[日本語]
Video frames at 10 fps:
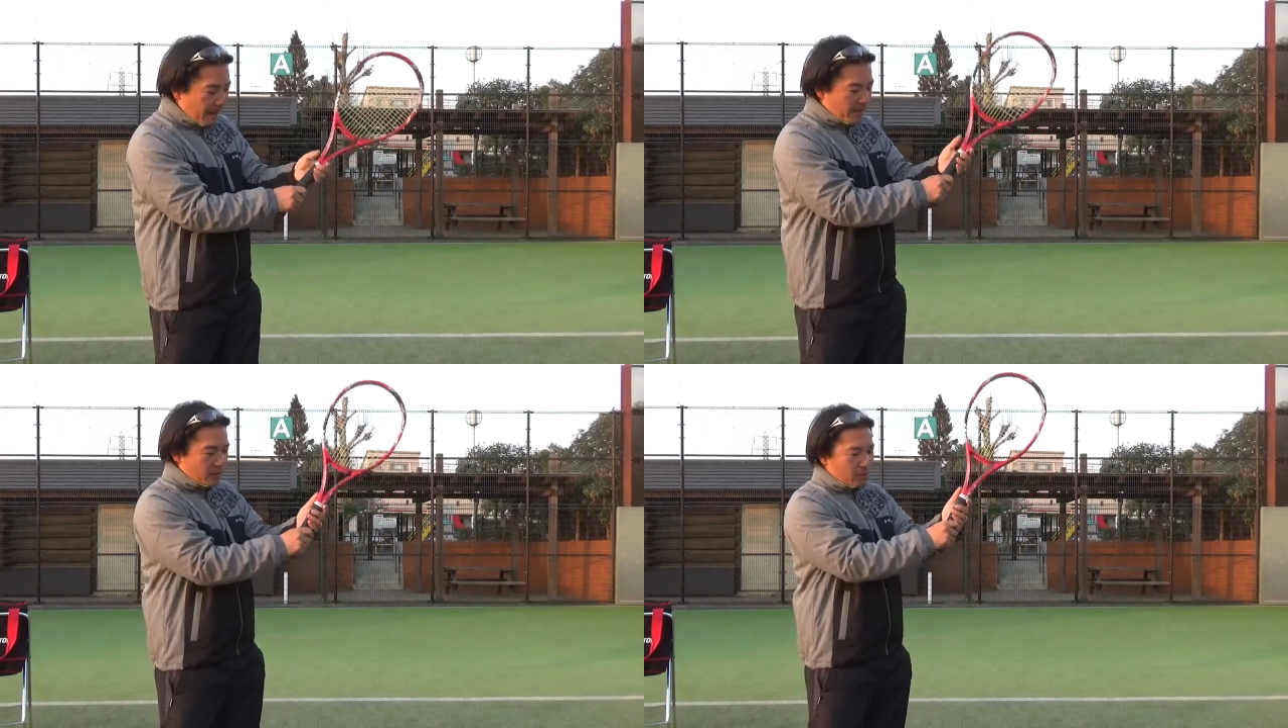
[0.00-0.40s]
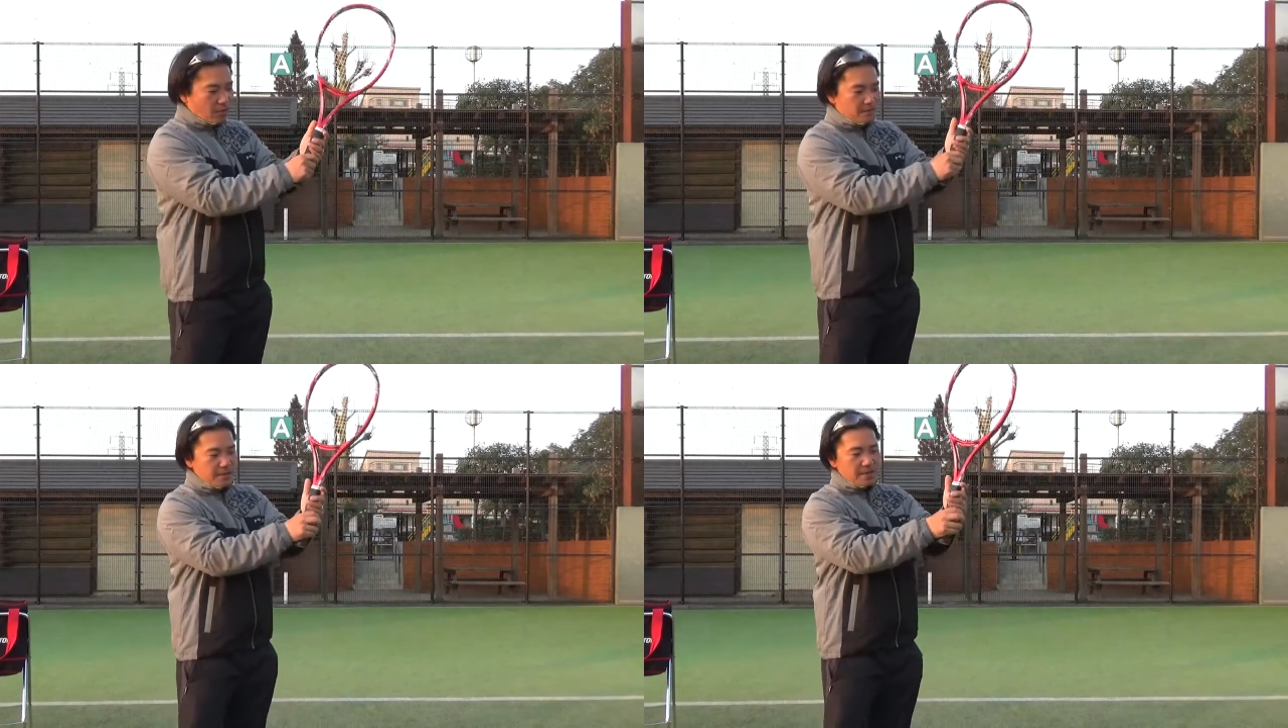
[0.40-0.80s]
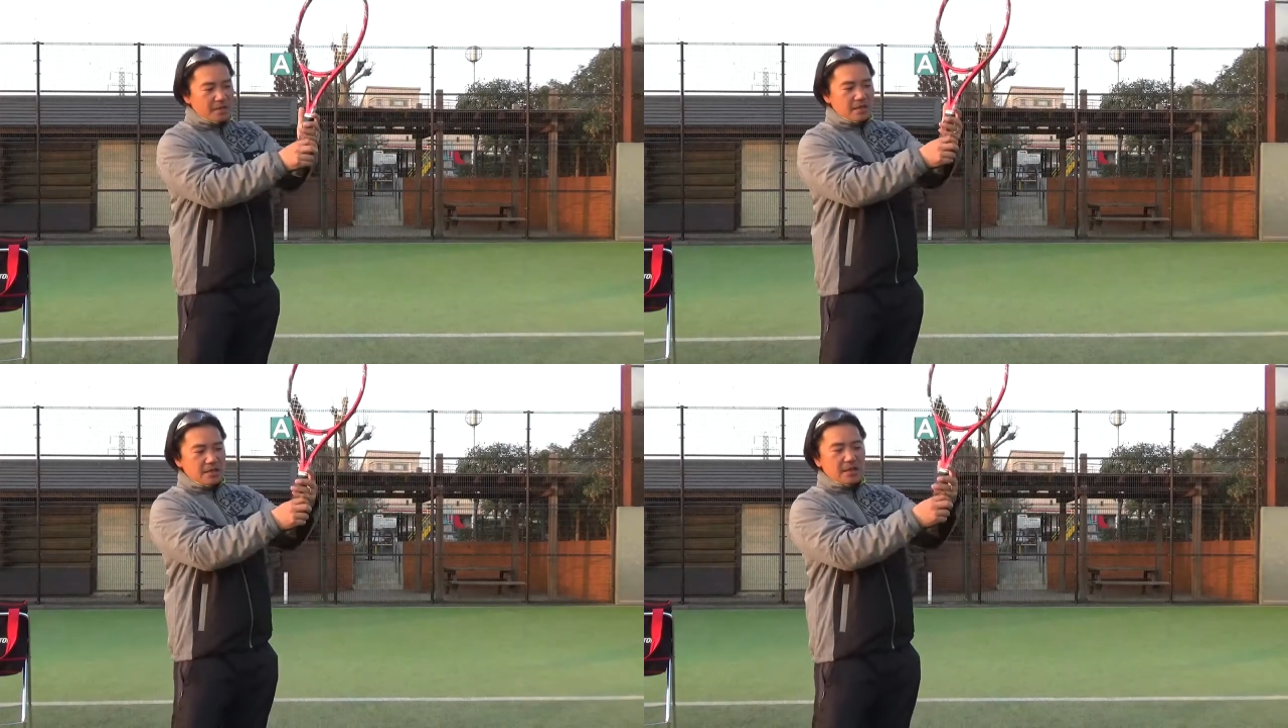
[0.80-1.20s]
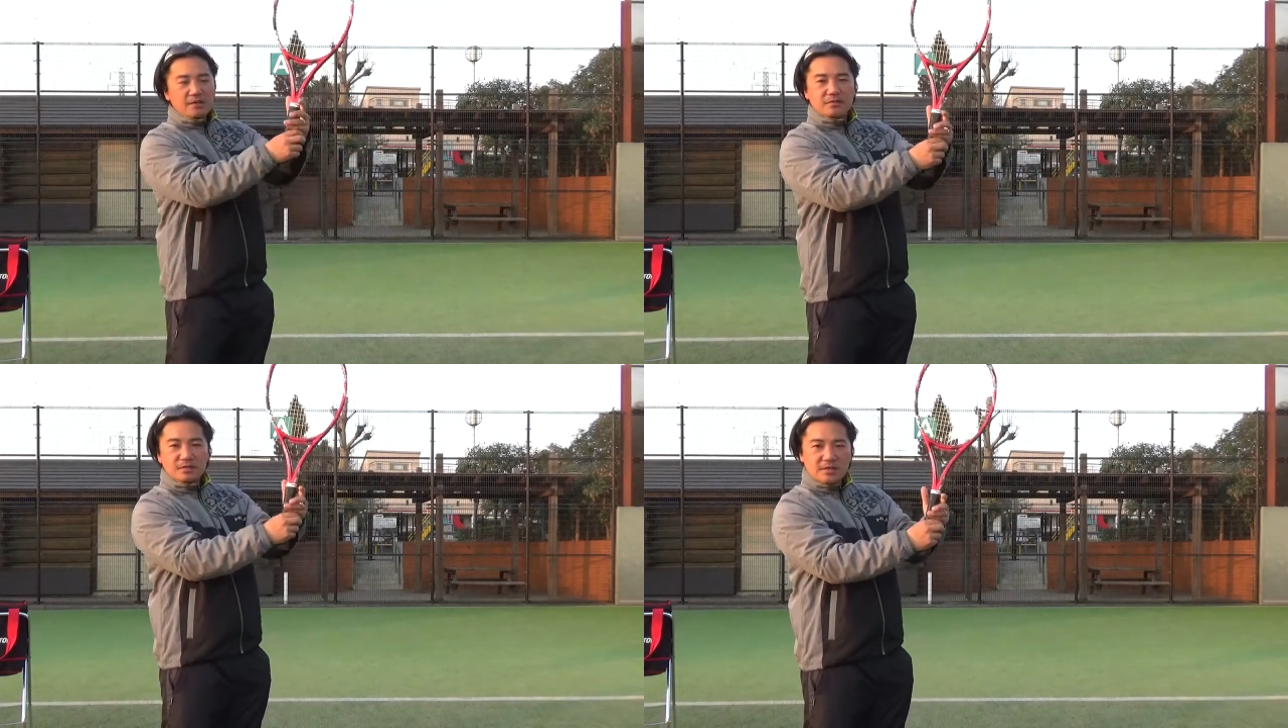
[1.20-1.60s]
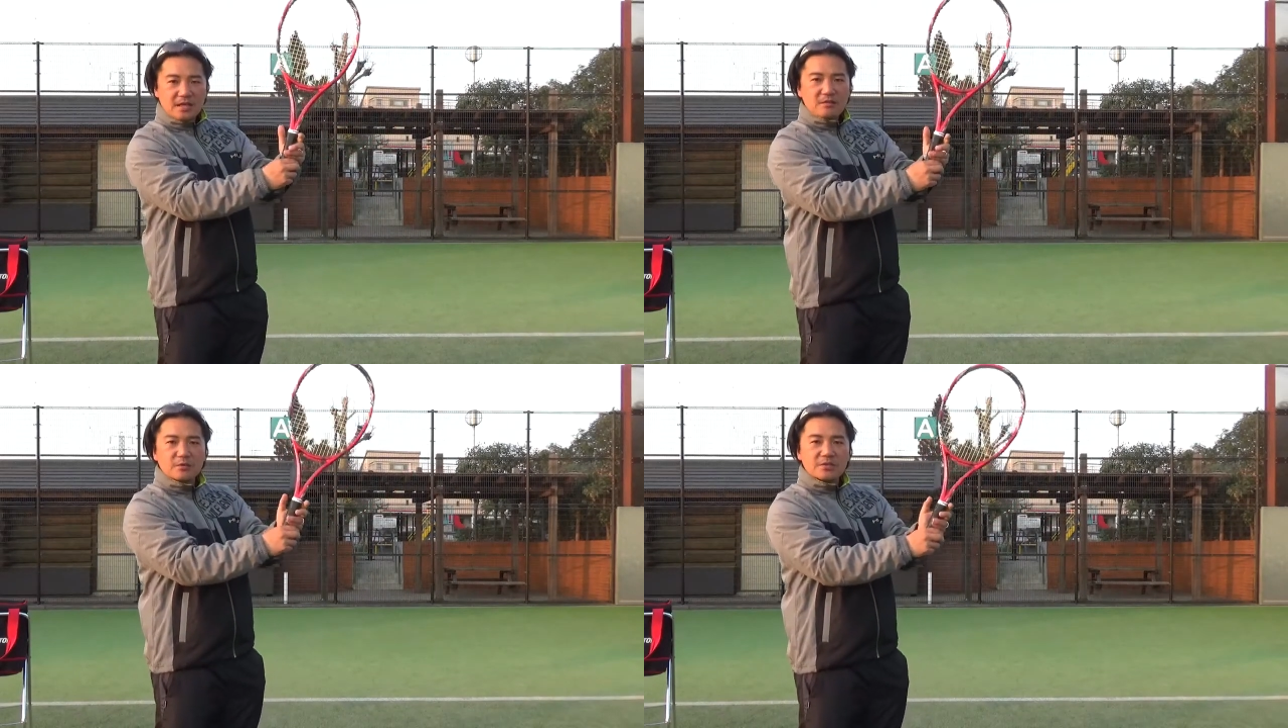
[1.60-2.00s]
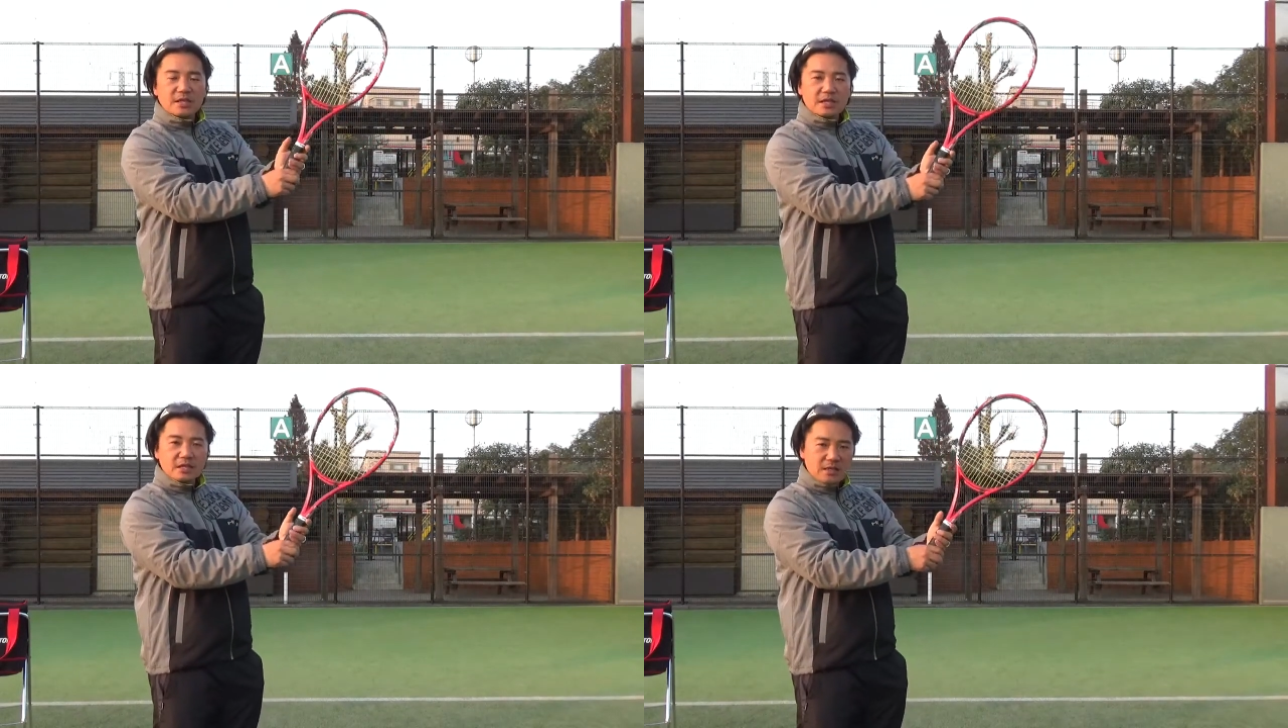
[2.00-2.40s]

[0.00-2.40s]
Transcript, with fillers: この右手、左手くっつける持ち方